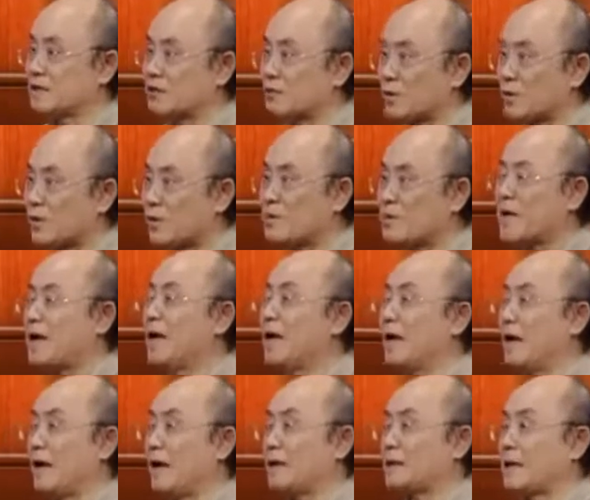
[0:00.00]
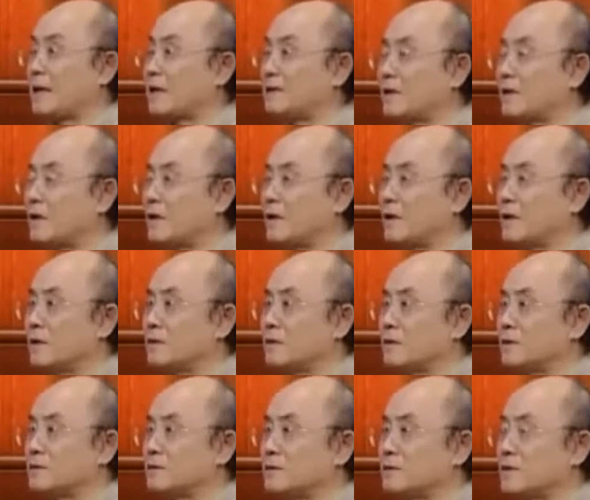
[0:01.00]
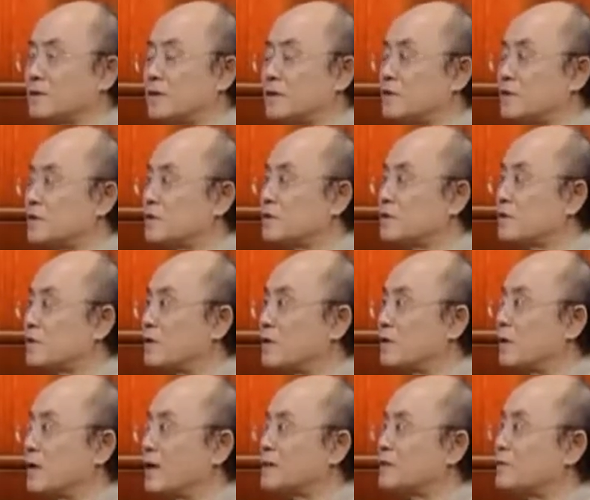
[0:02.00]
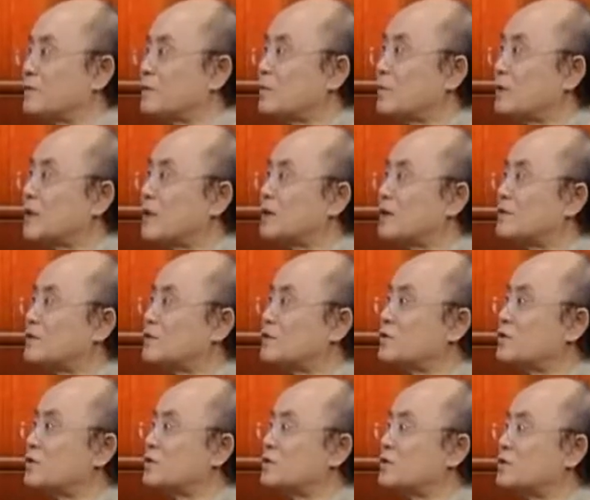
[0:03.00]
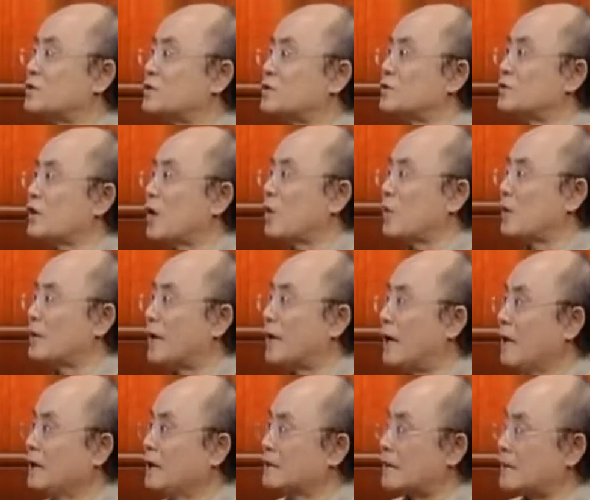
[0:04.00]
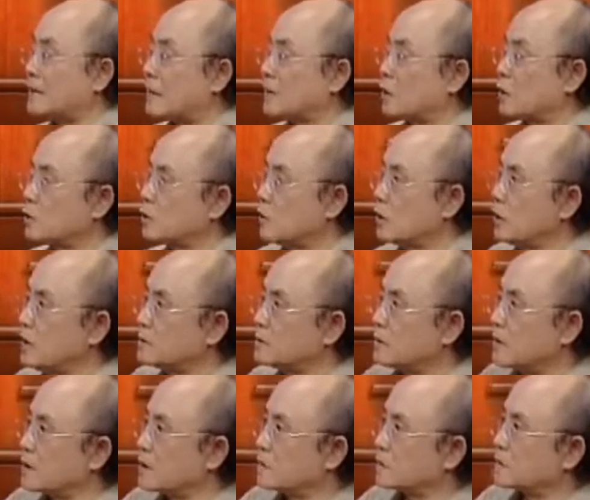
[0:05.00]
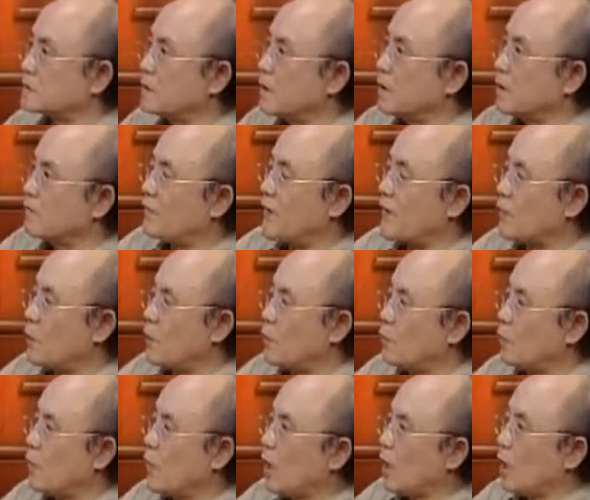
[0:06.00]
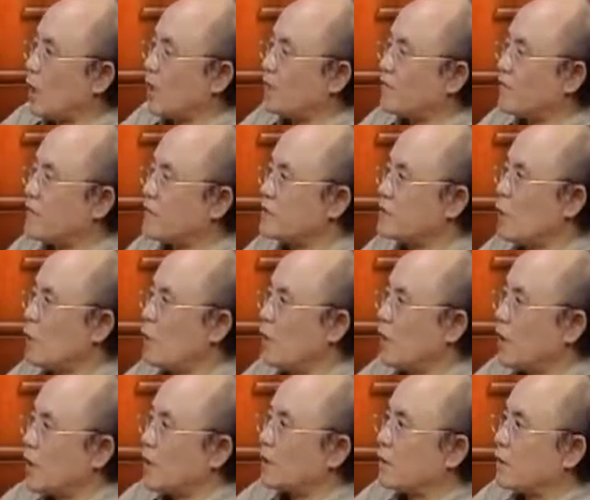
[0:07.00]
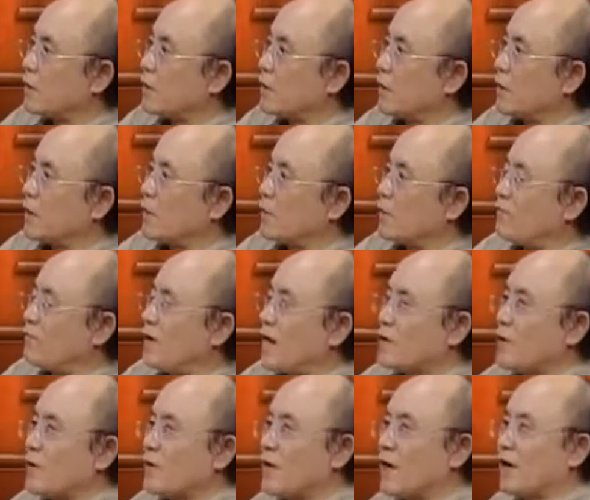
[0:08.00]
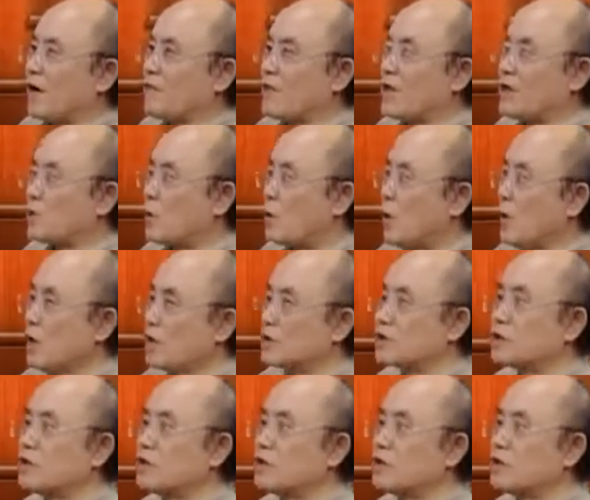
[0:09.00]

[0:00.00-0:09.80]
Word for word: 文章，其中有一篇还谈到，这个迪斯科呀什么的，就是摇滚呐。他谈到说，这个是发源于黑非洲。发源于一种